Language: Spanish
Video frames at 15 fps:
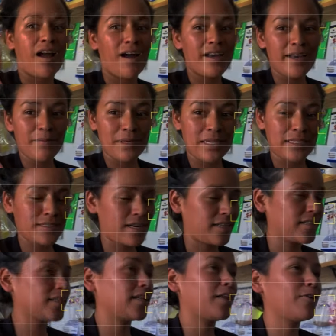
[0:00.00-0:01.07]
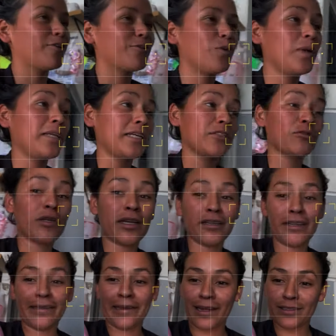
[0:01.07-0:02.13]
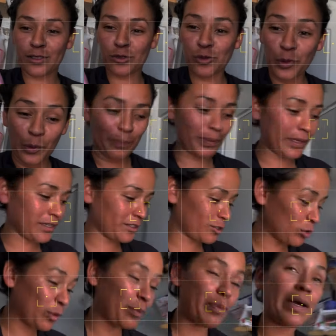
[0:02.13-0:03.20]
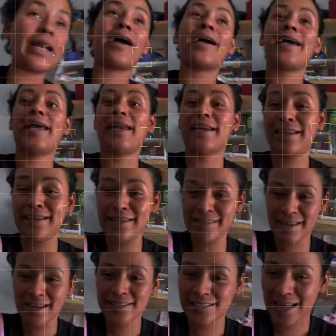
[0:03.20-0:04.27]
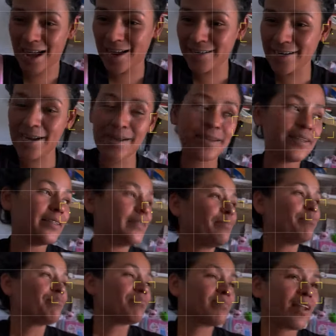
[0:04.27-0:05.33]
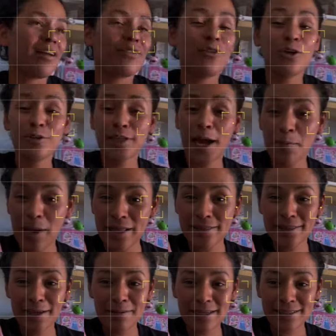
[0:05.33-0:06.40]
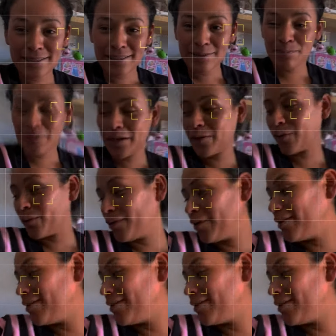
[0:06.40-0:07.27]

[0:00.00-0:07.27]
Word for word: Ay, amigas, gracias a Dios, Noelia es una niña súper, súper aguerrida, sana. No se aguanta a veces, pero